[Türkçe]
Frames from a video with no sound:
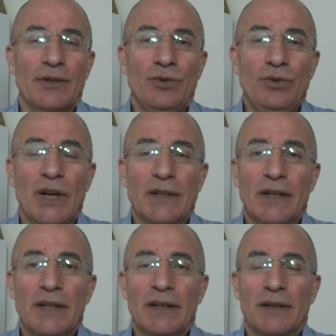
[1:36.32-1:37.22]

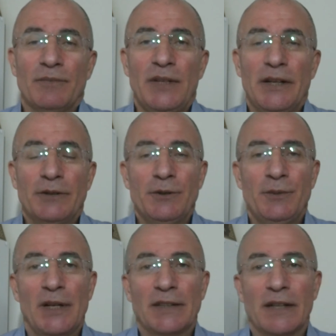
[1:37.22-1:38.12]
Dünyada Birleşmiş
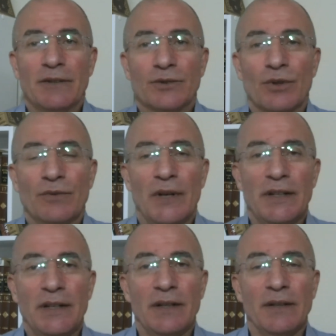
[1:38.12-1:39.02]
Milletler'in son
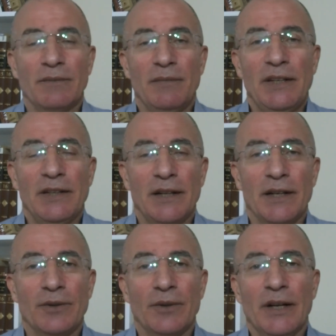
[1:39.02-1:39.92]
verdiği bilgilere
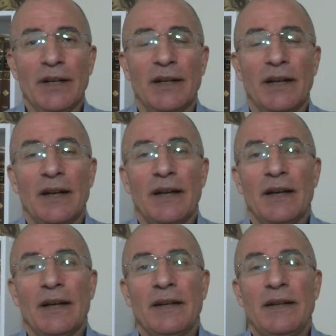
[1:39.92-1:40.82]
göre
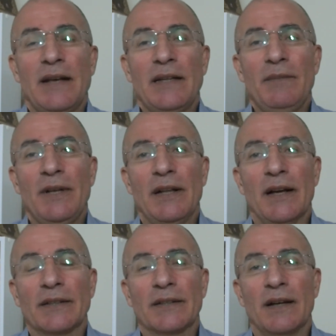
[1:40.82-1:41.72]
7
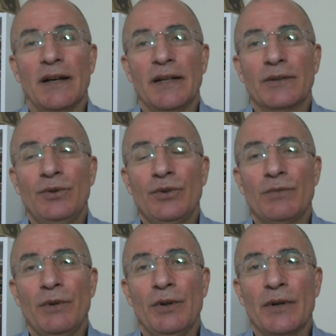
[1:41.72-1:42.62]
milyar 600
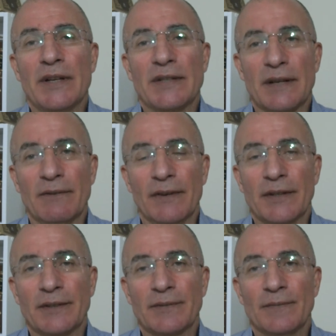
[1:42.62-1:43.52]
milyon insan
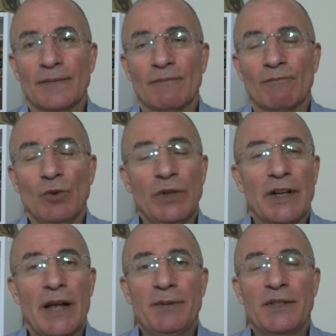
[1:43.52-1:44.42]
var. Bunlar
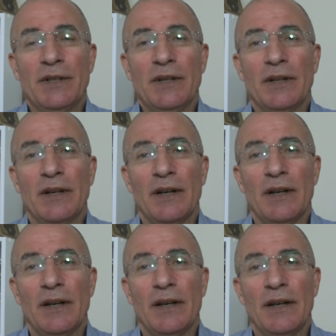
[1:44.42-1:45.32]
hepsi
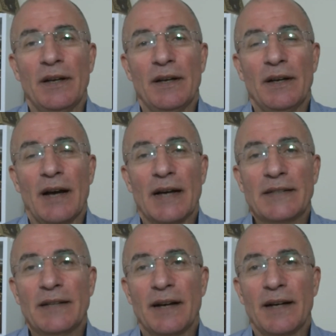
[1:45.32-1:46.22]

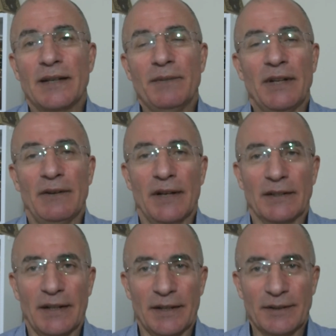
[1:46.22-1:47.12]
Hazreti Adem'in
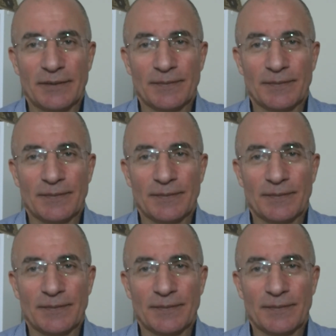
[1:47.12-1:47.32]
evlatları.